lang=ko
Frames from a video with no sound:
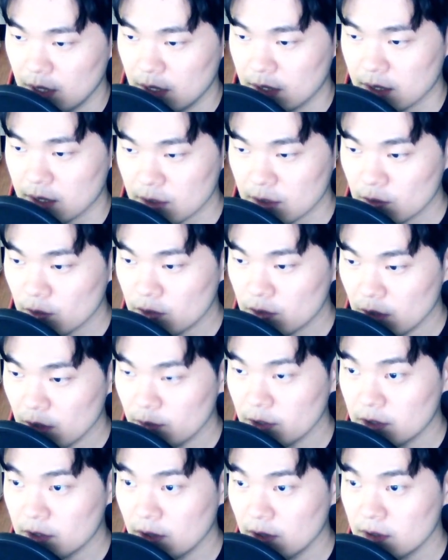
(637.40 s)
그러니까 또
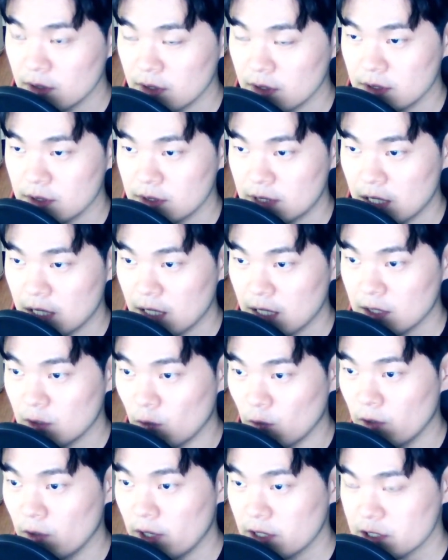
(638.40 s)
그러면 그런 제
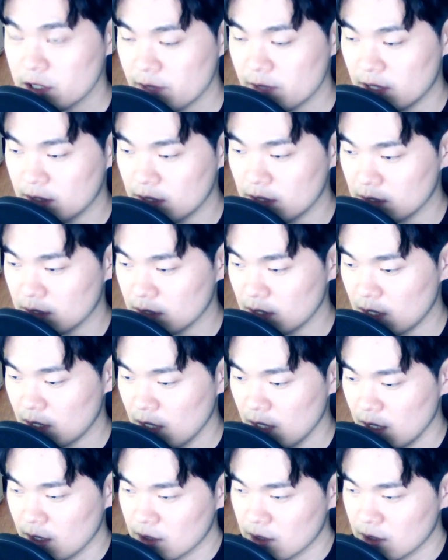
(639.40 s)
얘기를 오해하시면 안 되는 게